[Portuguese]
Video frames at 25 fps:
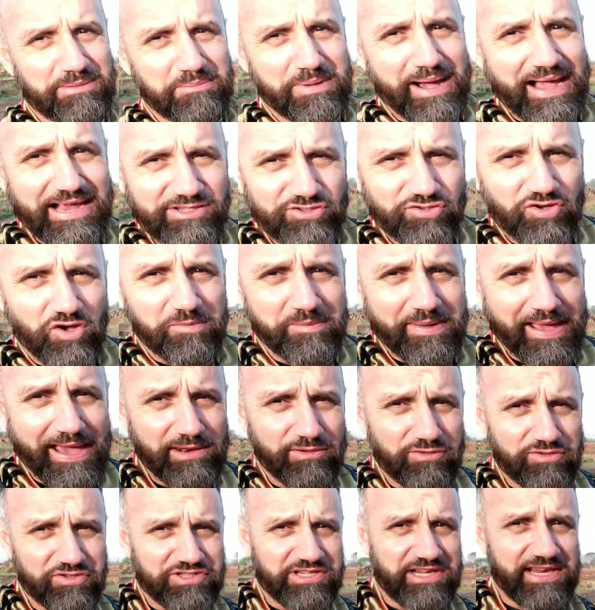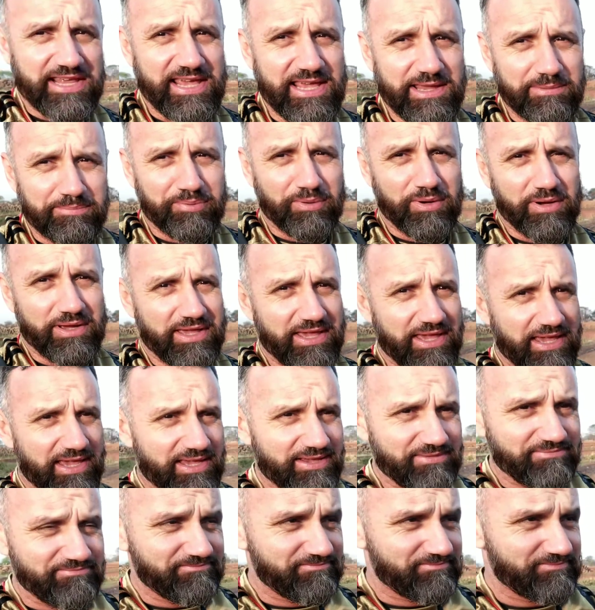mais ou menos limpo
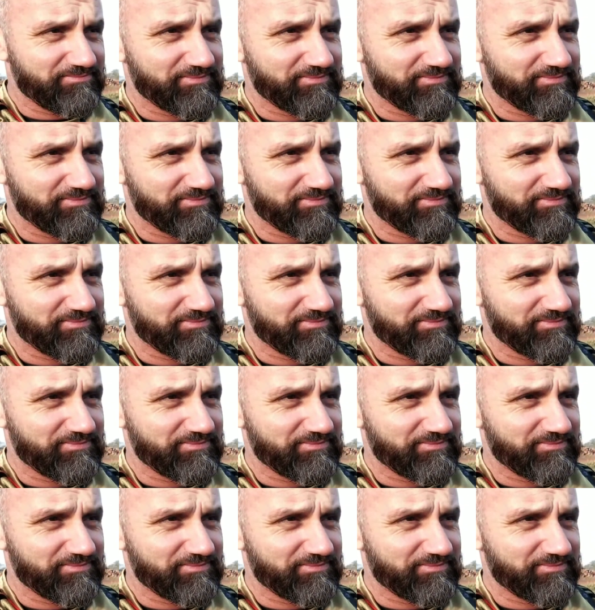aqui.